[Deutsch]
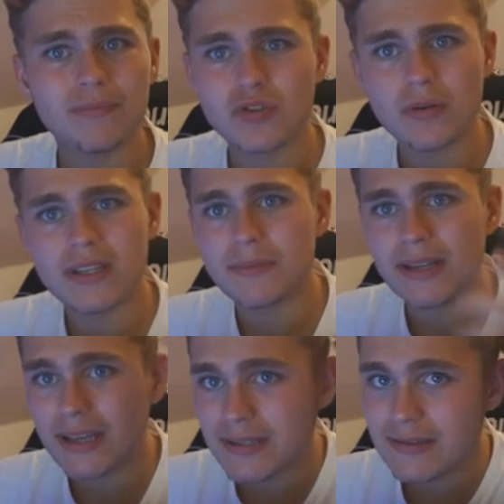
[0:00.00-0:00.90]
suche jetzt mal
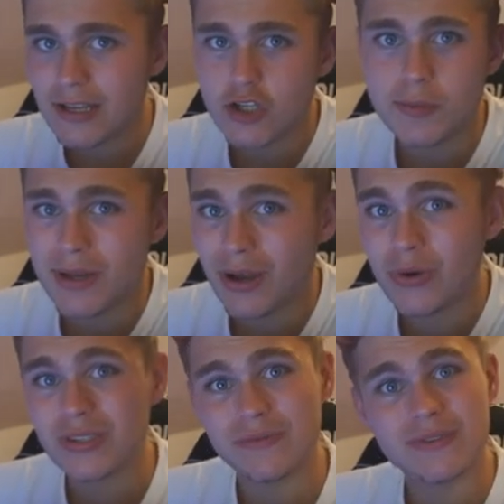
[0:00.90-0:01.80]
die ganzen Testspiele
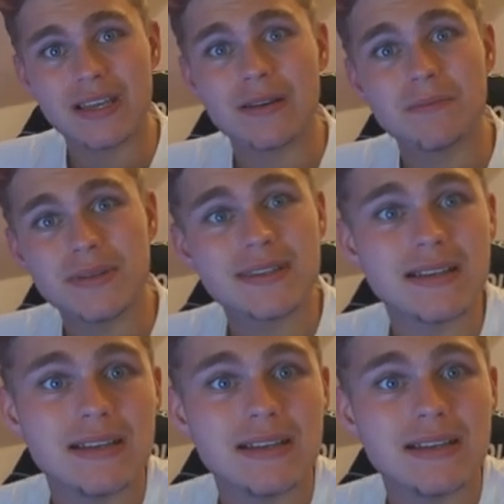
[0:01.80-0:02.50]
raus und ich würde sagen, bis